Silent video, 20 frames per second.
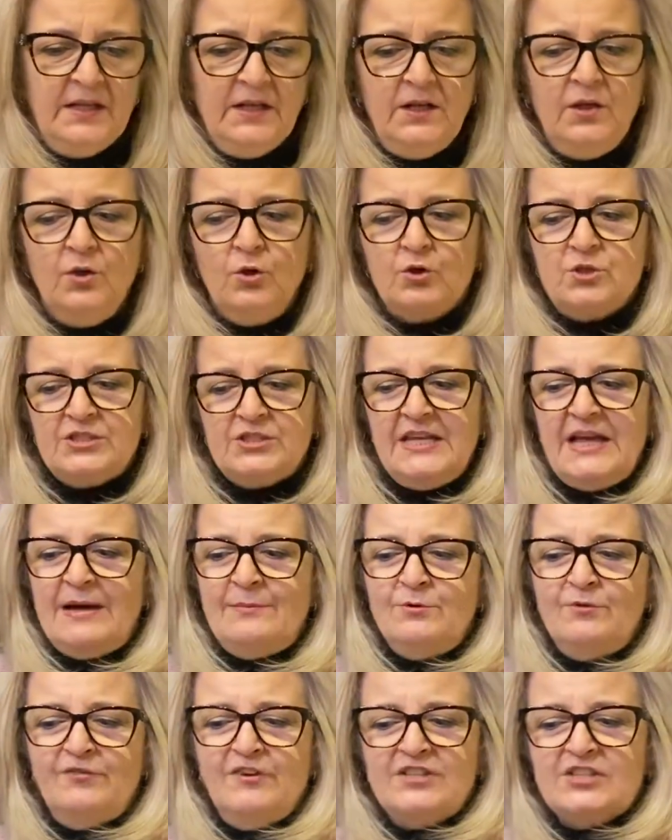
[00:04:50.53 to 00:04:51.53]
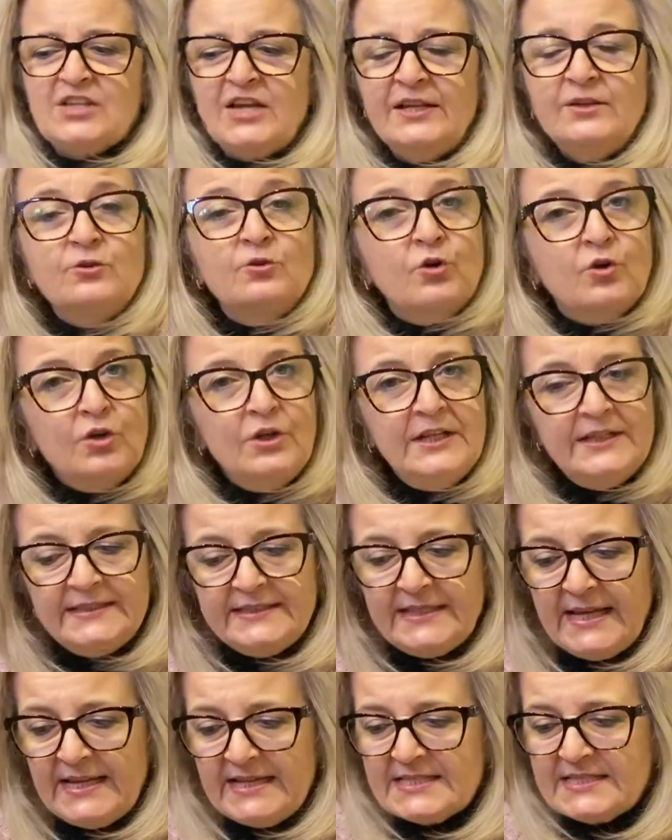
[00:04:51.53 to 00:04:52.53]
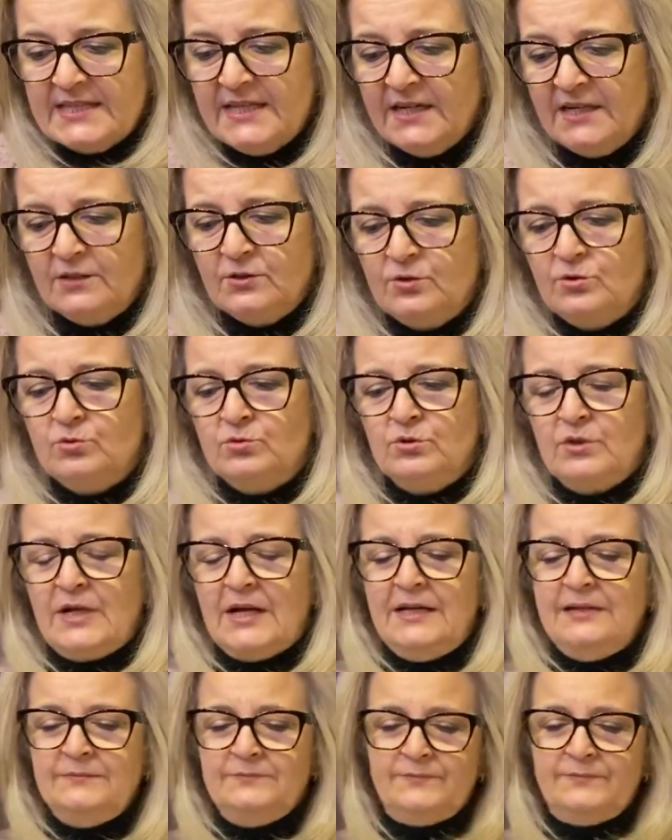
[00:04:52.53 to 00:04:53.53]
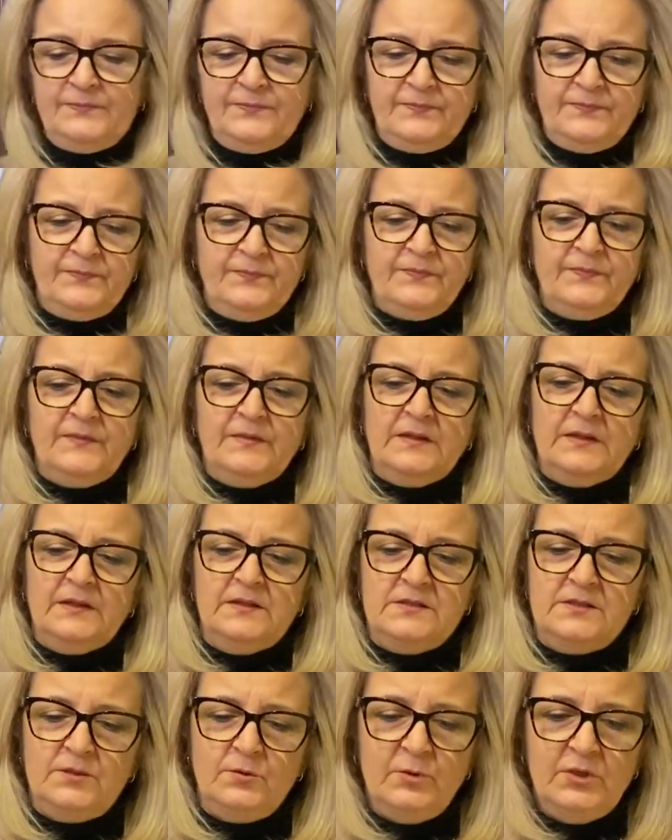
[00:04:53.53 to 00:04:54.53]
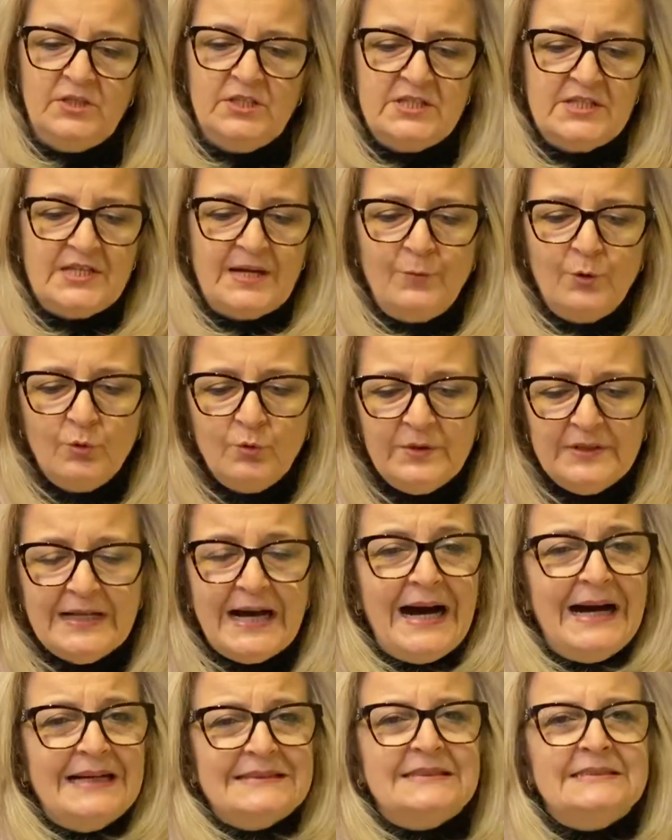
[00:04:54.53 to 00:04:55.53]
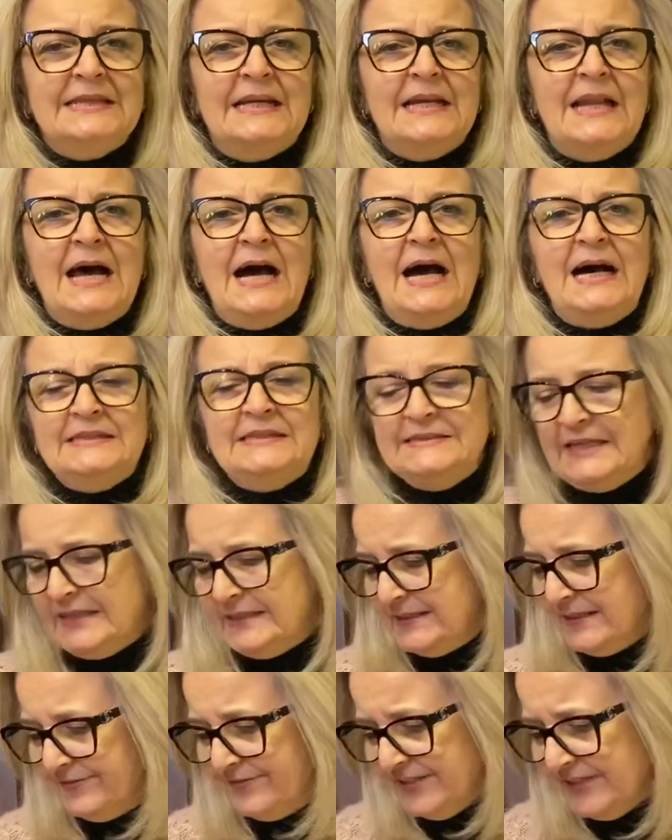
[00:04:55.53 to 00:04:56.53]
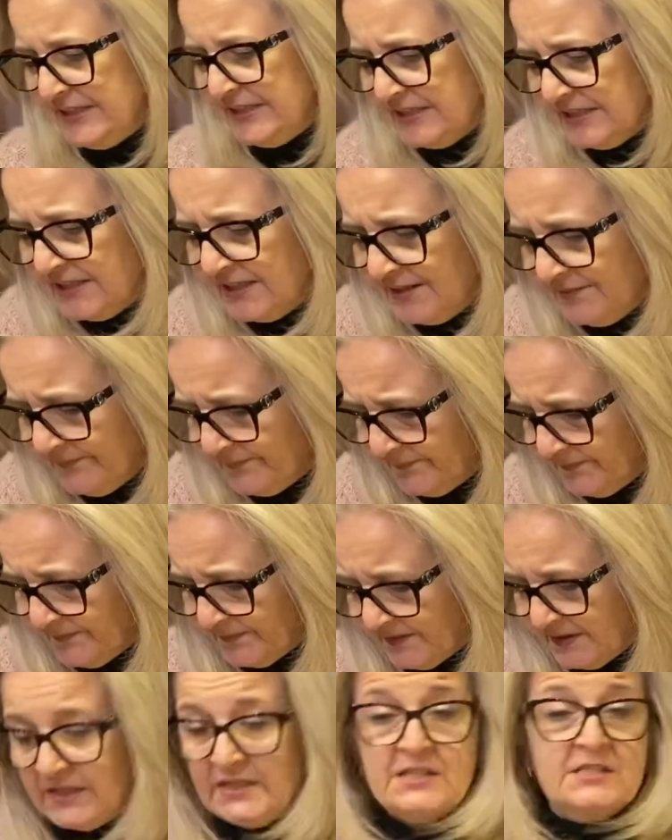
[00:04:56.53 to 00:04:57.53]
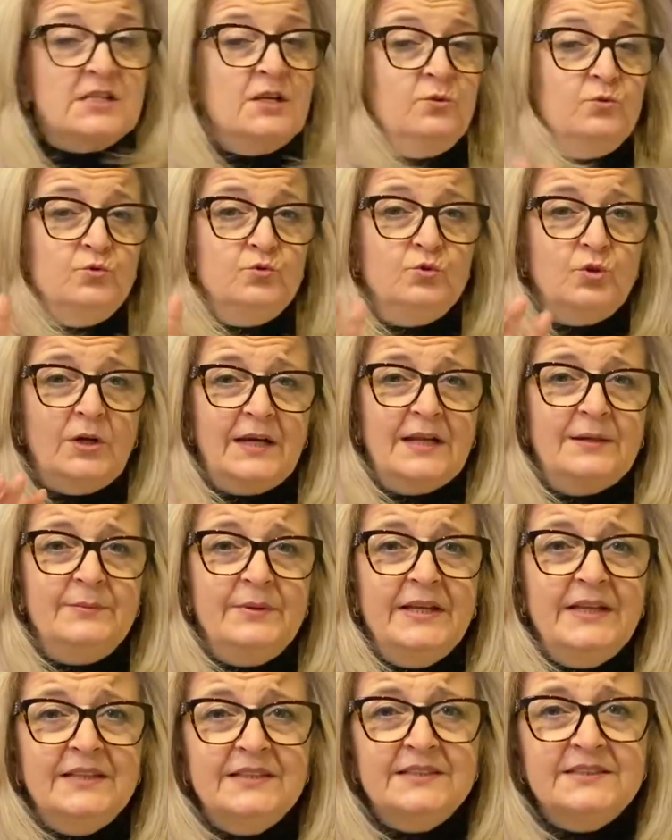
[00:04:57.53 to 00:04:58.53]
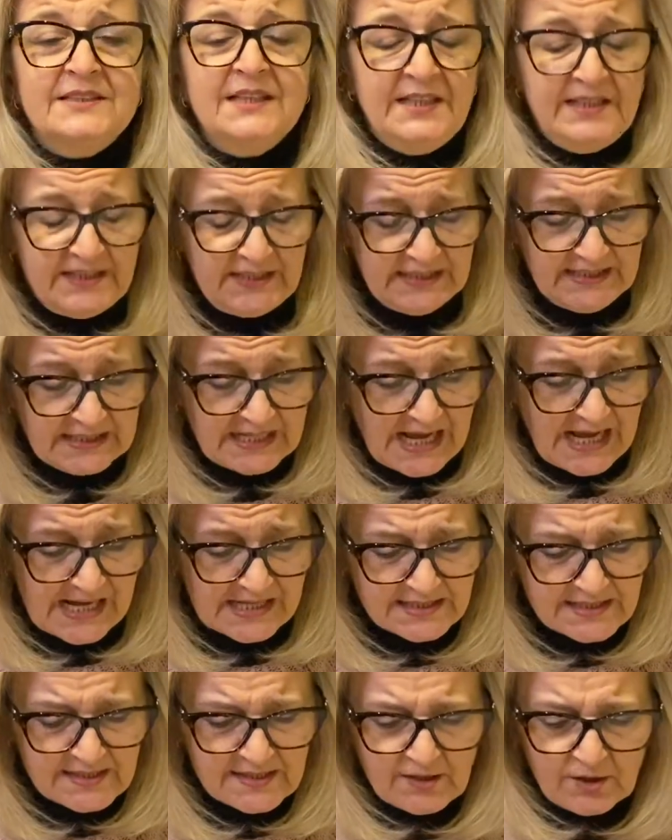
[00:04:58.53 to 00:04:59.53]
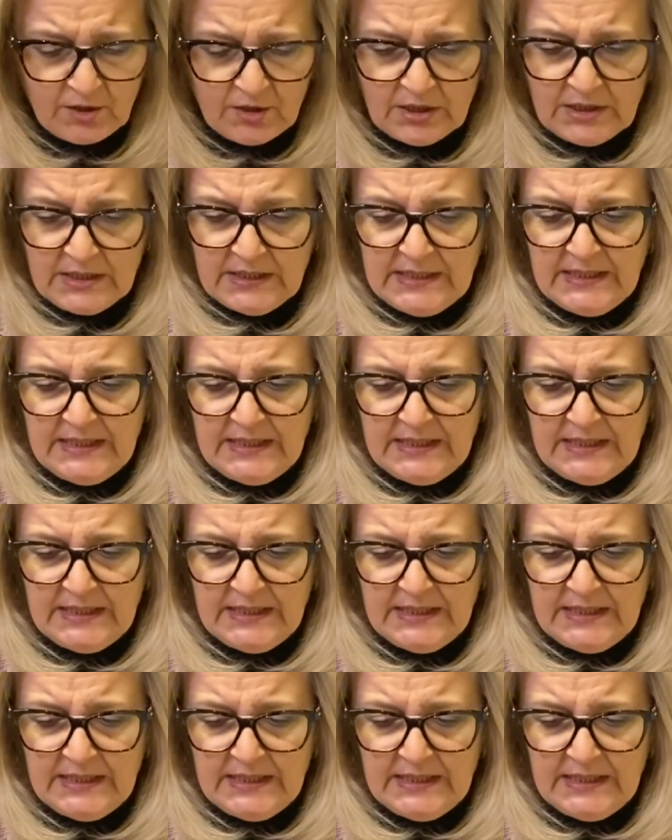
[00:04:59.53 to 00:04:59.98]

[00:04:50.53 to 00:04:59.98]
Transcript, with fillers: Lo stiamo facendo con le tester ancora, quindi siamo guidate da Nadia e da Vicky, che li saluto caramente, le ringrazio